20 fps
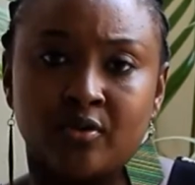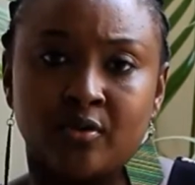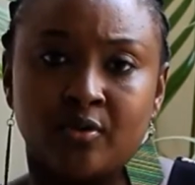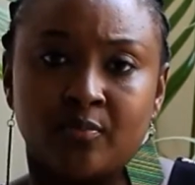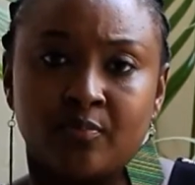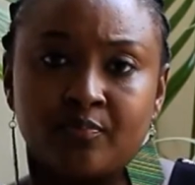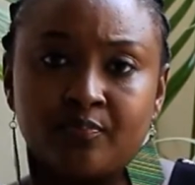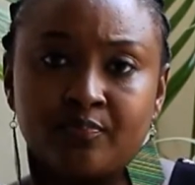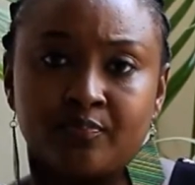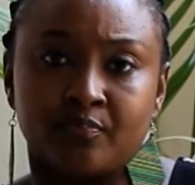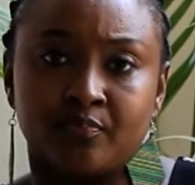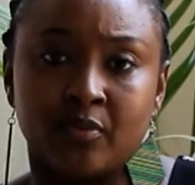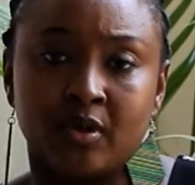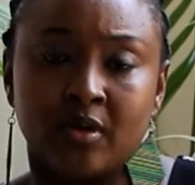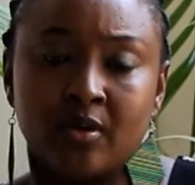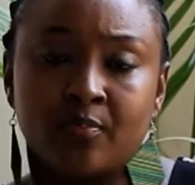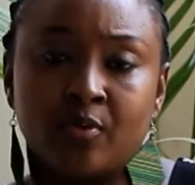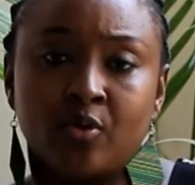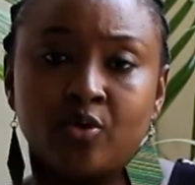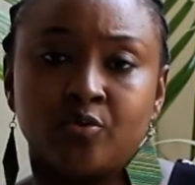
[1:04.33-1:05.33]

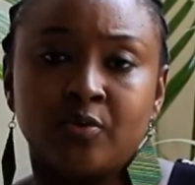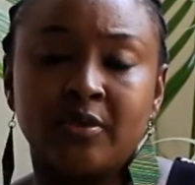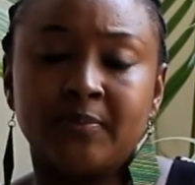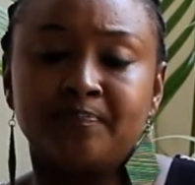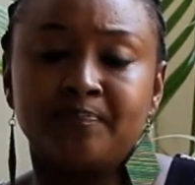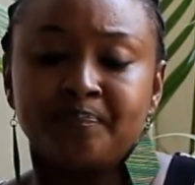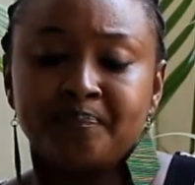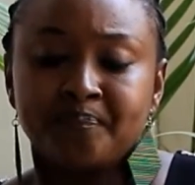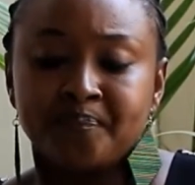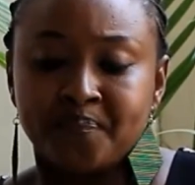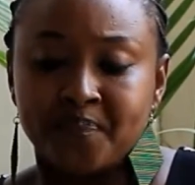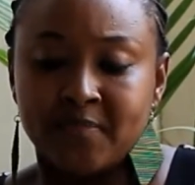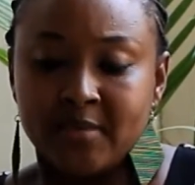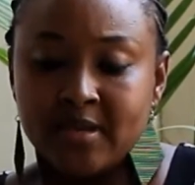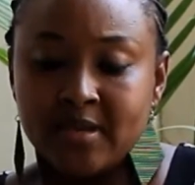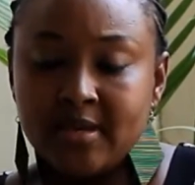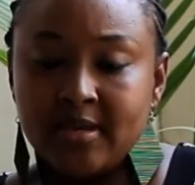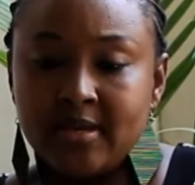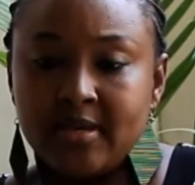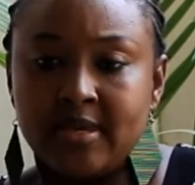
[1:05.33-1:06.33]
euh, produits.
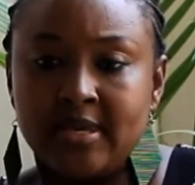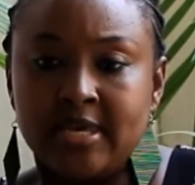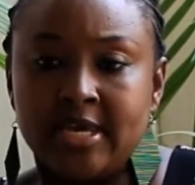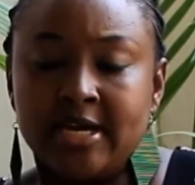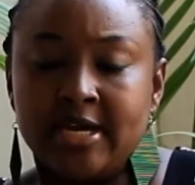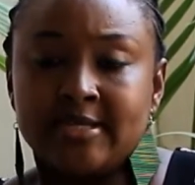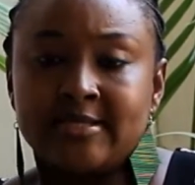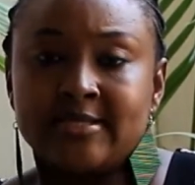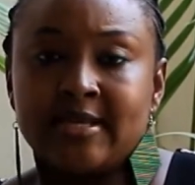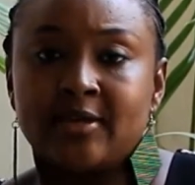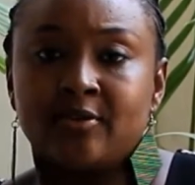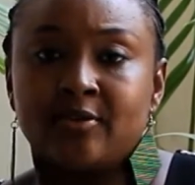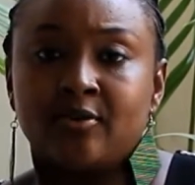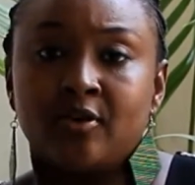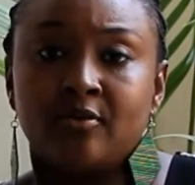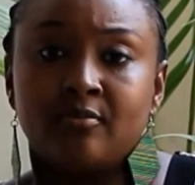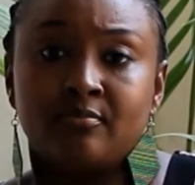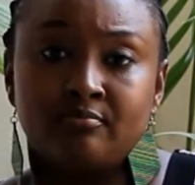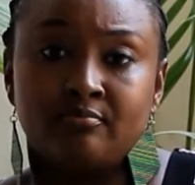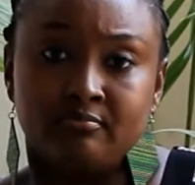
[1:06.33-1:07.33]
Et ça
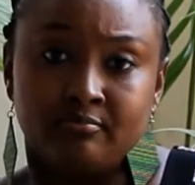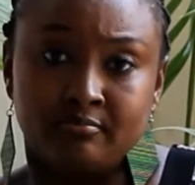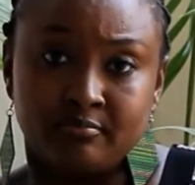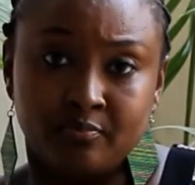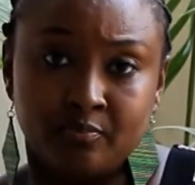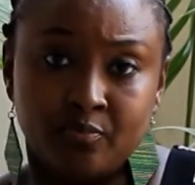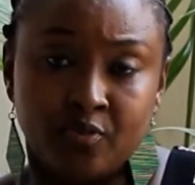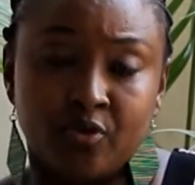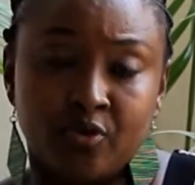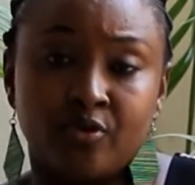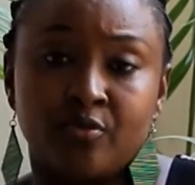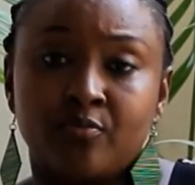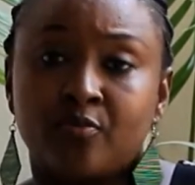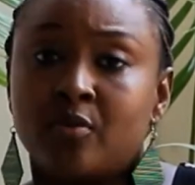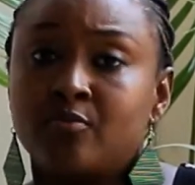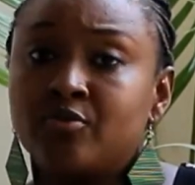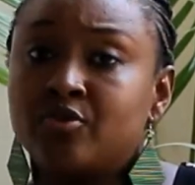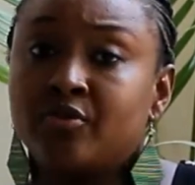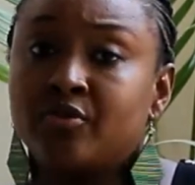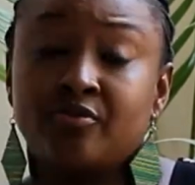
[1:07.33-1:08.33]
donne volume,
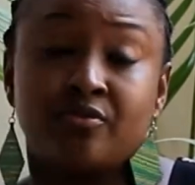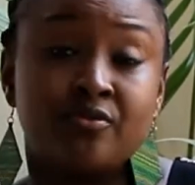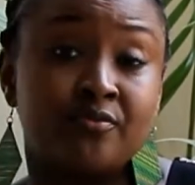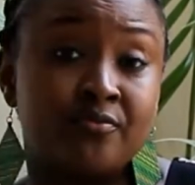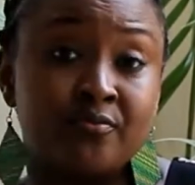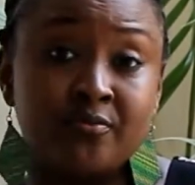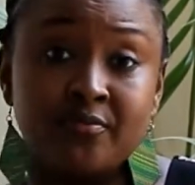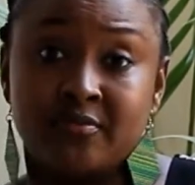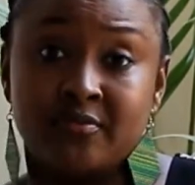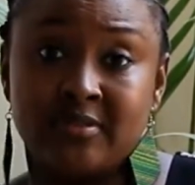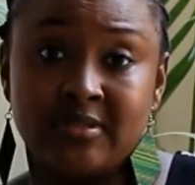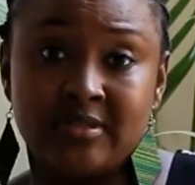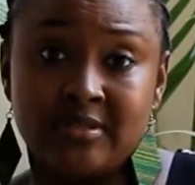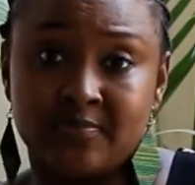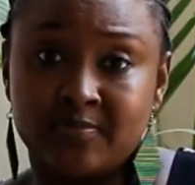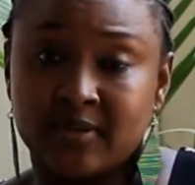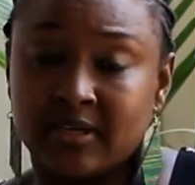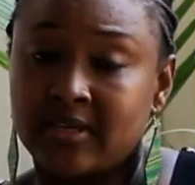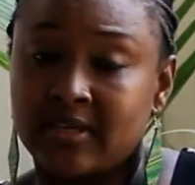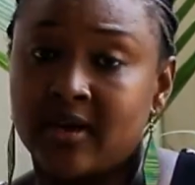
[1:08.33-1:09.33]
comme je, vous
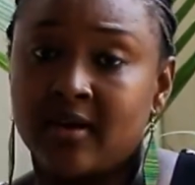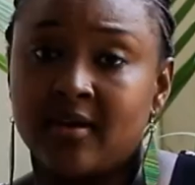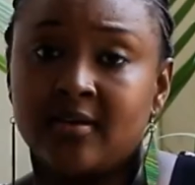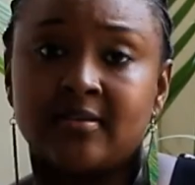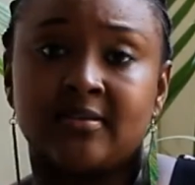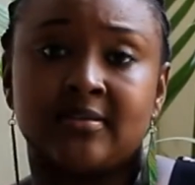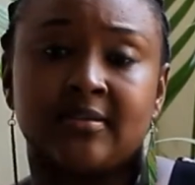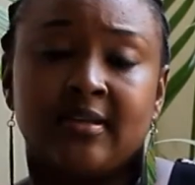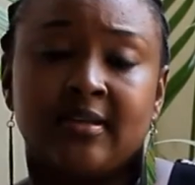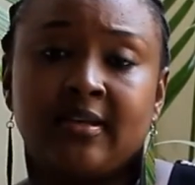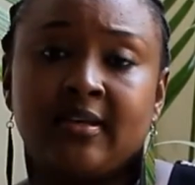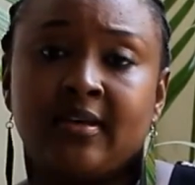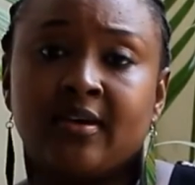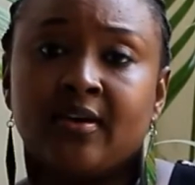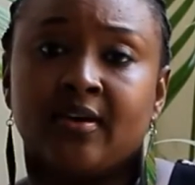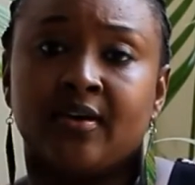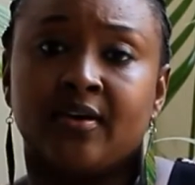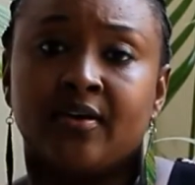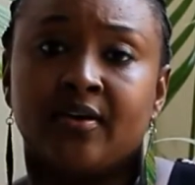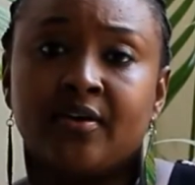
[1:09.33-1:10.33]
dis, brillance et
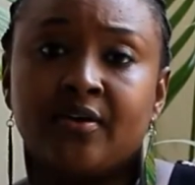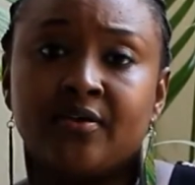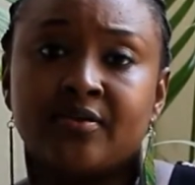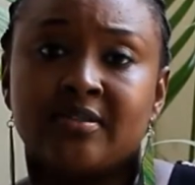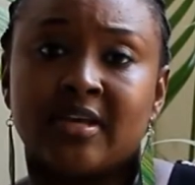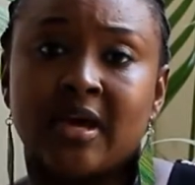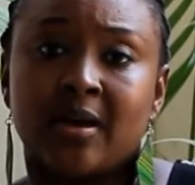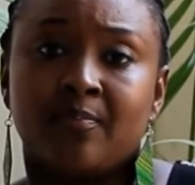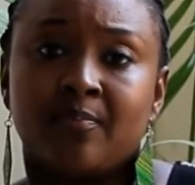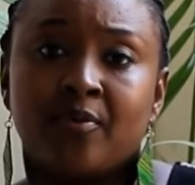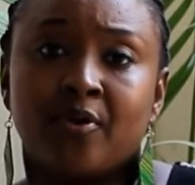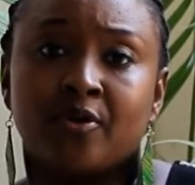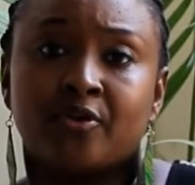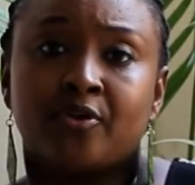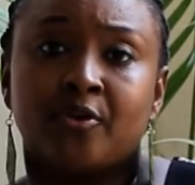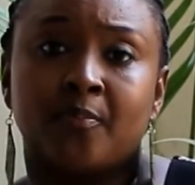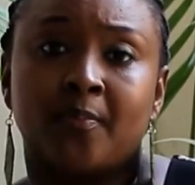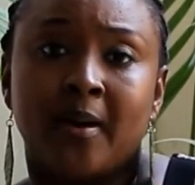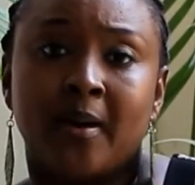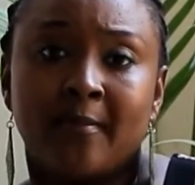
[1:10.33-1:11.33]
ça
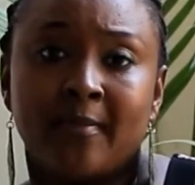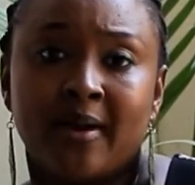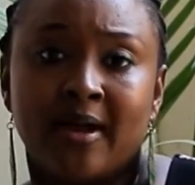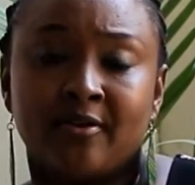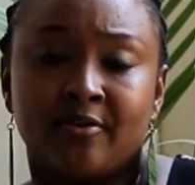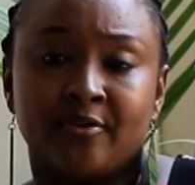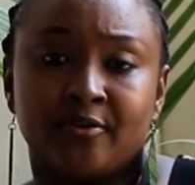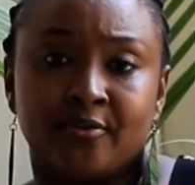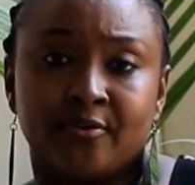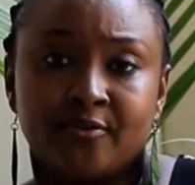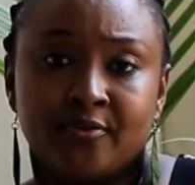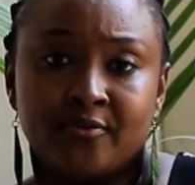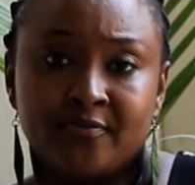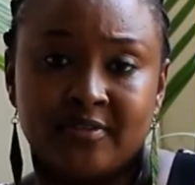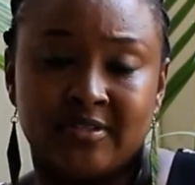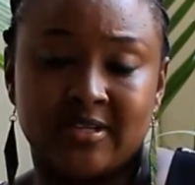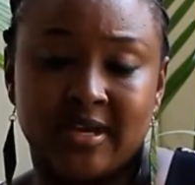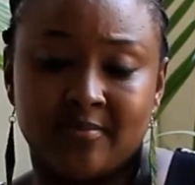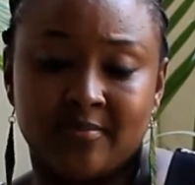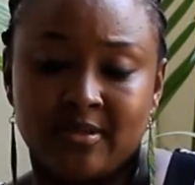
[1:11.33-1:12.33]
apporte pas mal de,
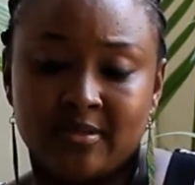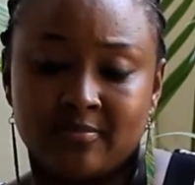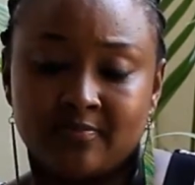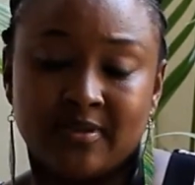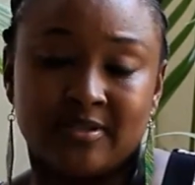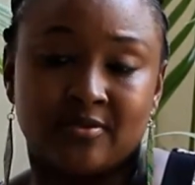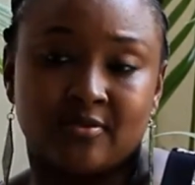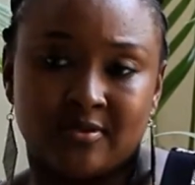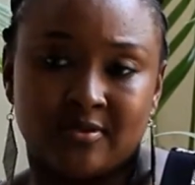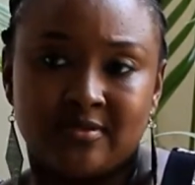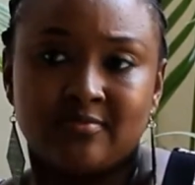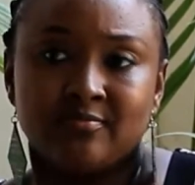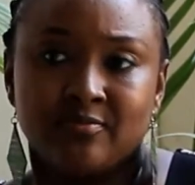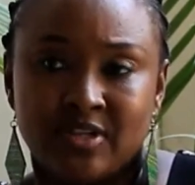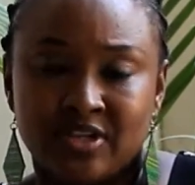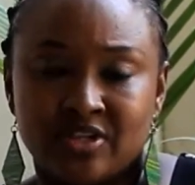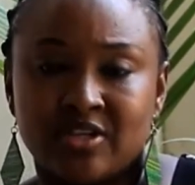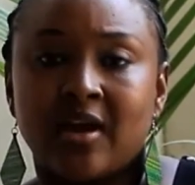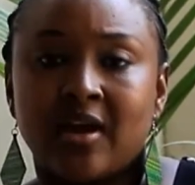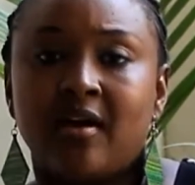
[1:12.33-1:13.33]
vitamines parce que
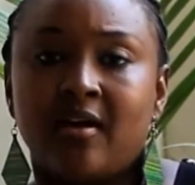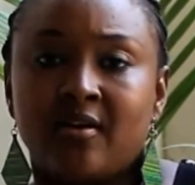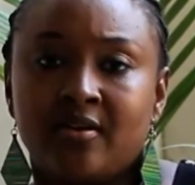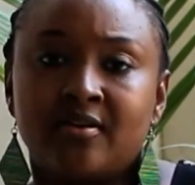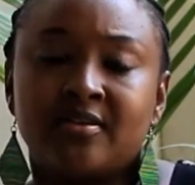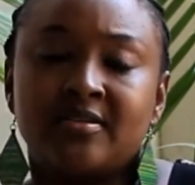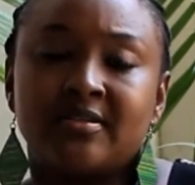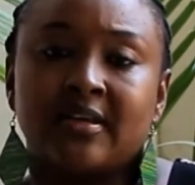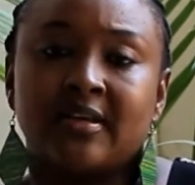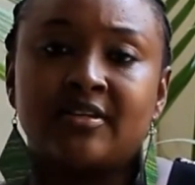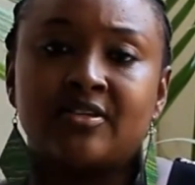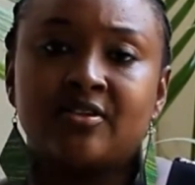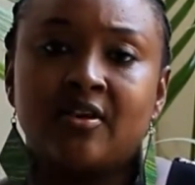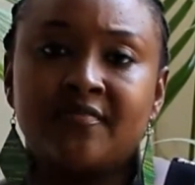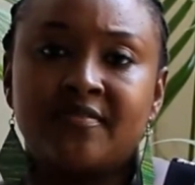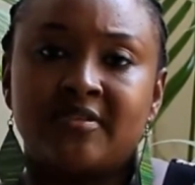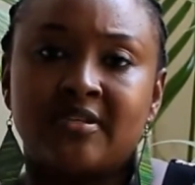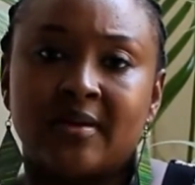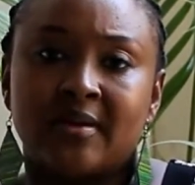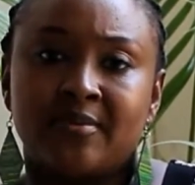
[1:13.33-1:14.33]
déjà un an c'est riche
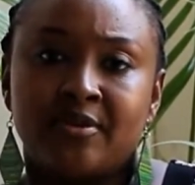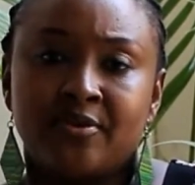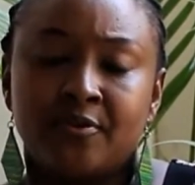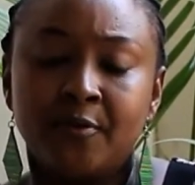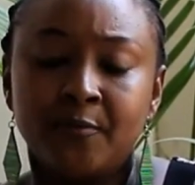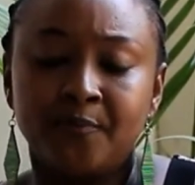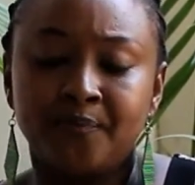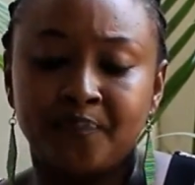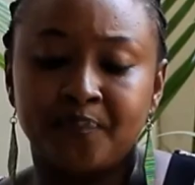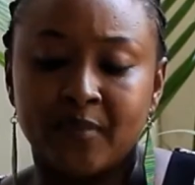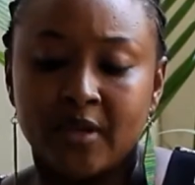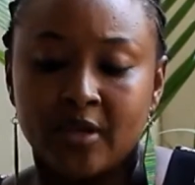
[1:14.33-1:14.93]
en vitamine E.